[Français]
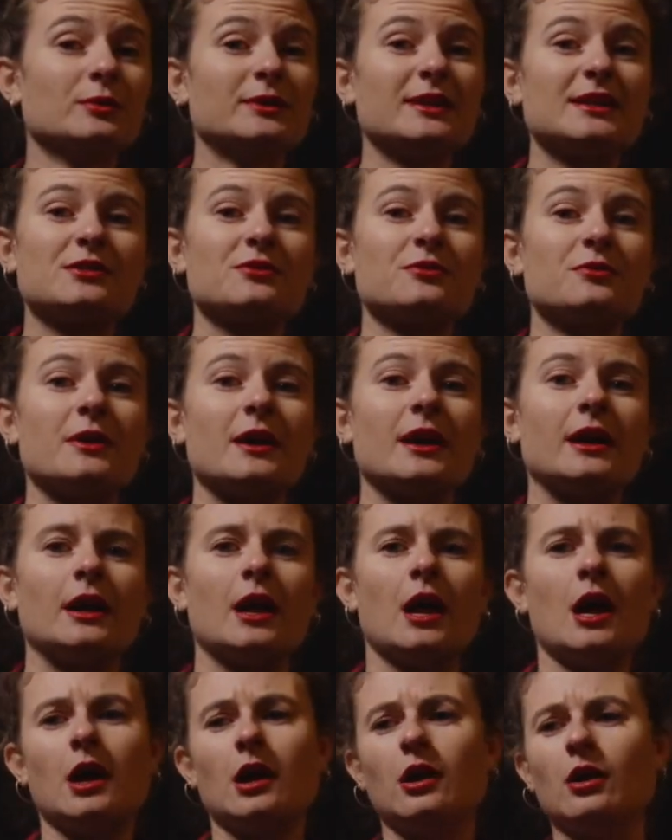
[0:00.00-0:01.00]
ou désuets,
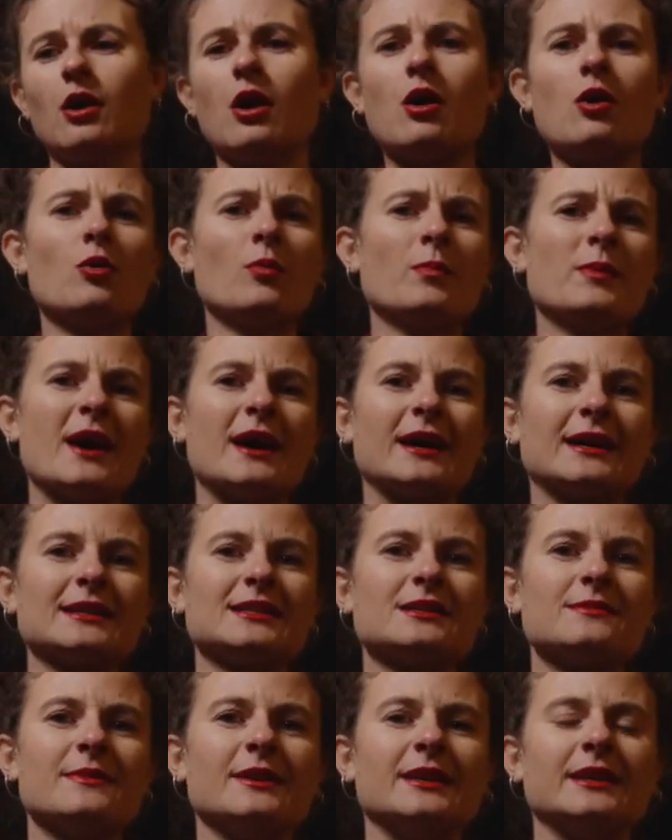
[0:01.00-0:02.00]
lents ou bien
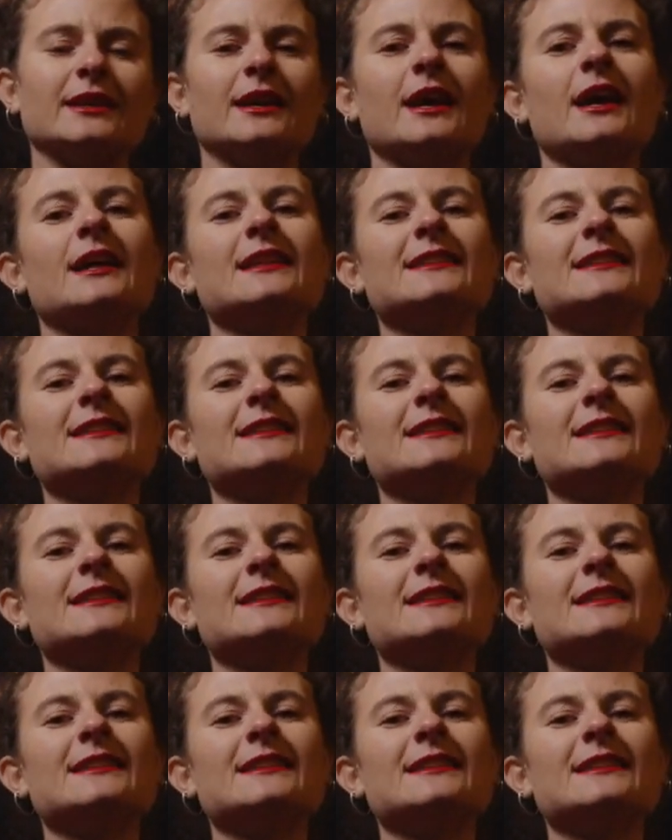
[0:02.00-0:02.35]
rythmés,